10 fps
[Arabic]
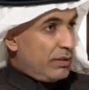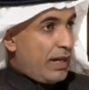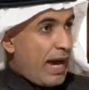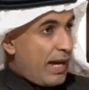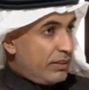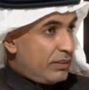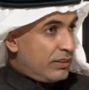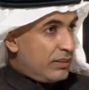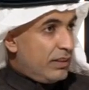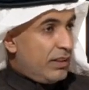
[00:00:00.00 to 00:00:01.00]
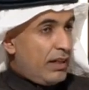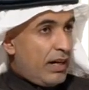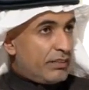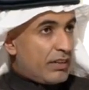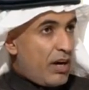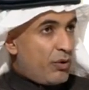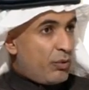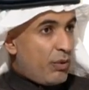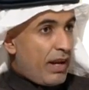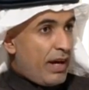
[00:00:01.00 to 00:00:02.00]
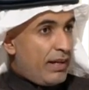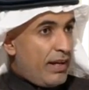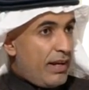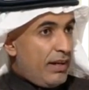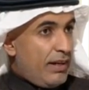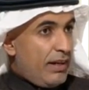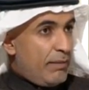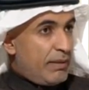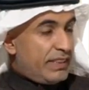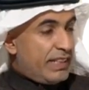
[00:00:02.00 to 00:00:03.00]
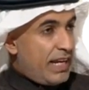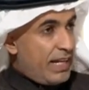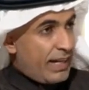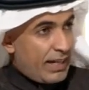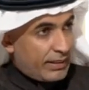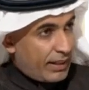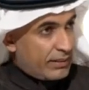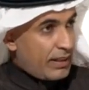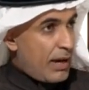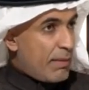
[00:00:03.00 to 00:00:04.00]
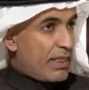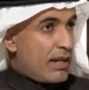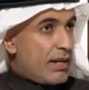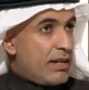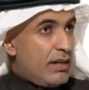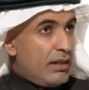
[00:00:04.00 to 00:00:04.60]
عايش عزاؤه أنه والله المدينة اللي أنا تركتها مثلا